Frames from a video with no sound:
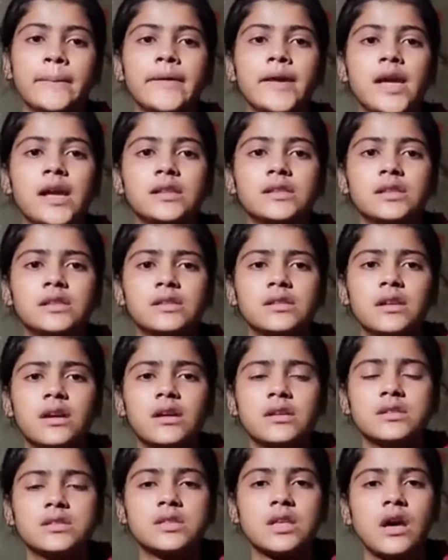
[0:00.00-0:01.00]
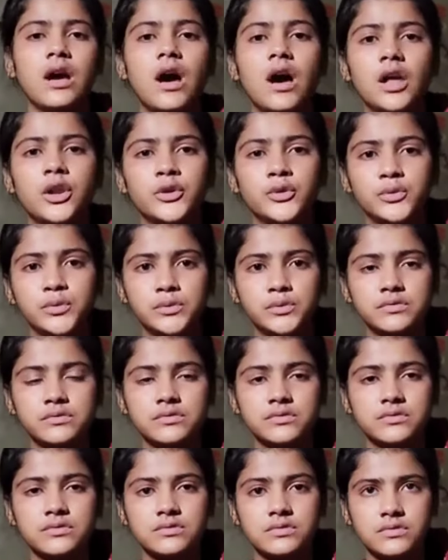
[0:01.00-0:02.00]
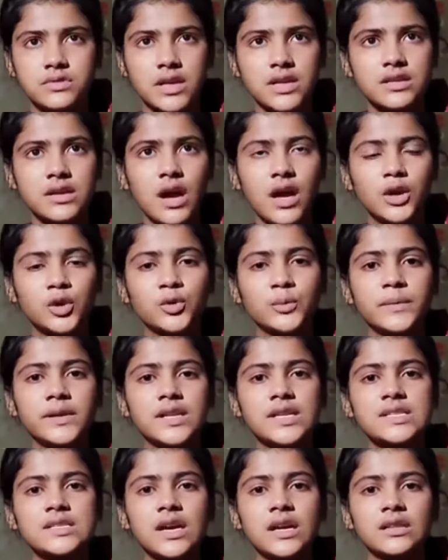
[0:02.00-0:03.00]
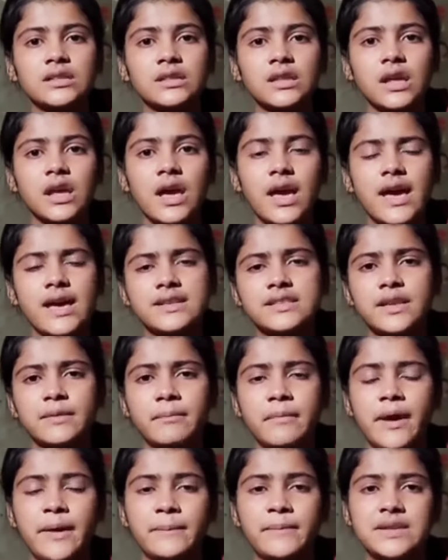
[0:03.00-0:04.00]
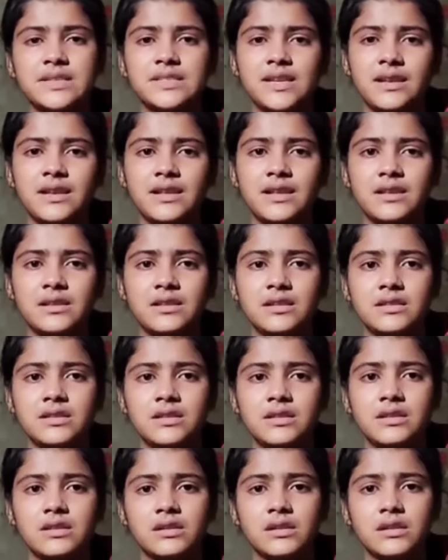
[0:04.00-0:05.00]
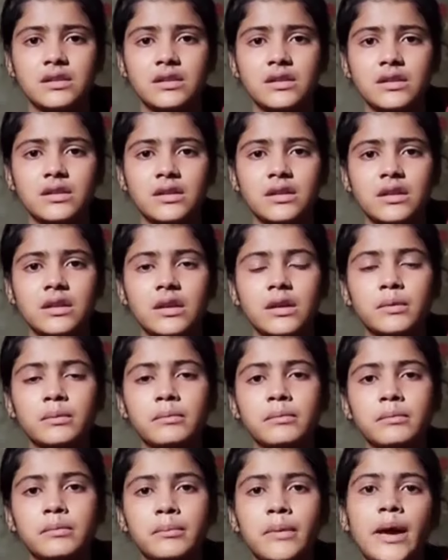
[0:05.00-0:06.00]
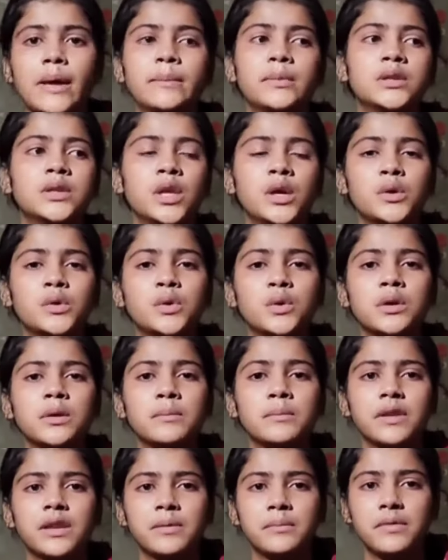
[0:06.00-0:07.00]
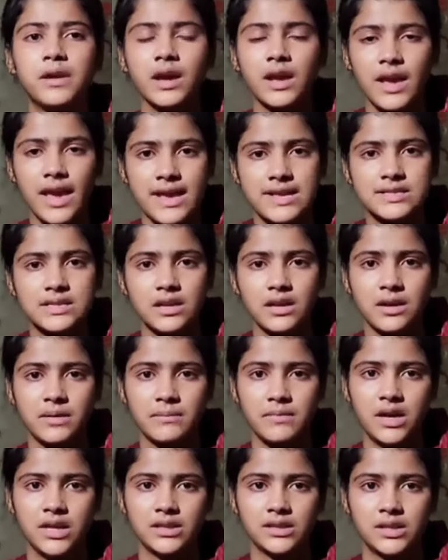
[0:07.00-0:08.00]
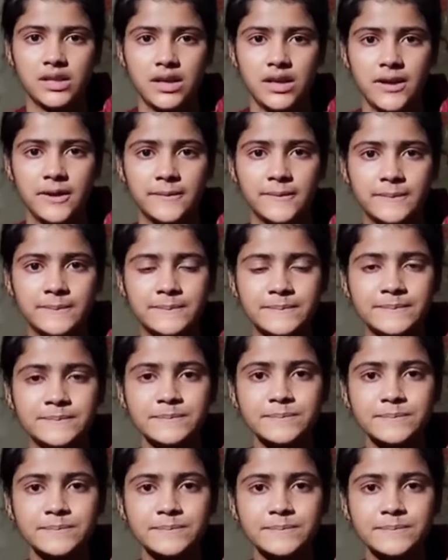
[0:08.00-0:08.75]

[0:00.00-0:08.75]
मैं भी एक दिन ऐसे आलू भी आलू में नहीं जाते हैं ऐसे मैं भी चली गई थी कि मैं भी देखूं कि मेरी माँ कैसे कमाती है